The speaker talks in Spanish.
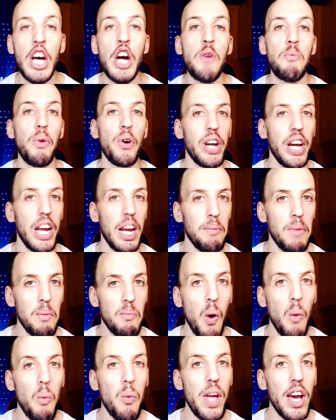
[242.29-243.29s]
porque ahora
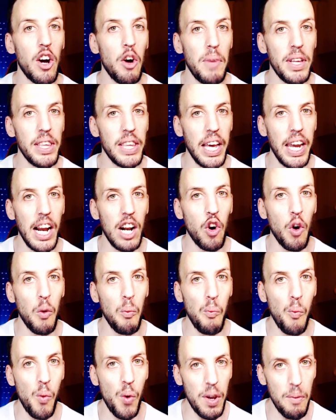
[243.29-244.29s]
mismo voy a comentar algo
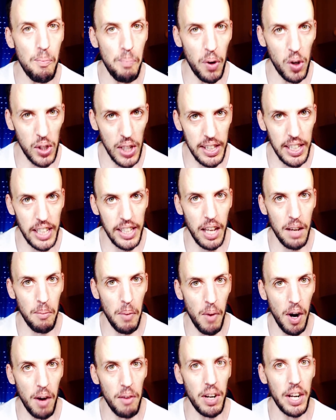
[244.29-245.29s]
muy importante, también
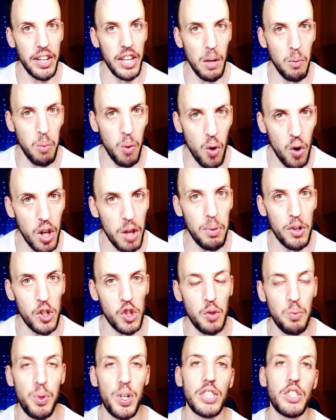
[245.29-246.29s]
vamos a hablar del bug y por
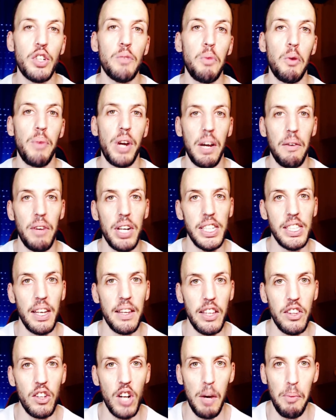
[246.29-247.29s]
supuesto, pues para que vayáis
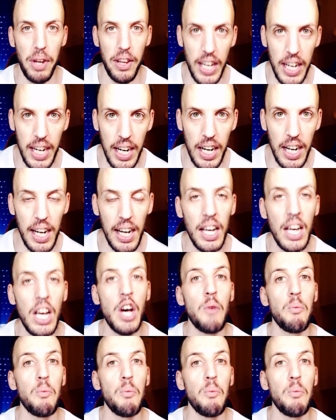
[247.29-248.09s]
haciendo la predescarga,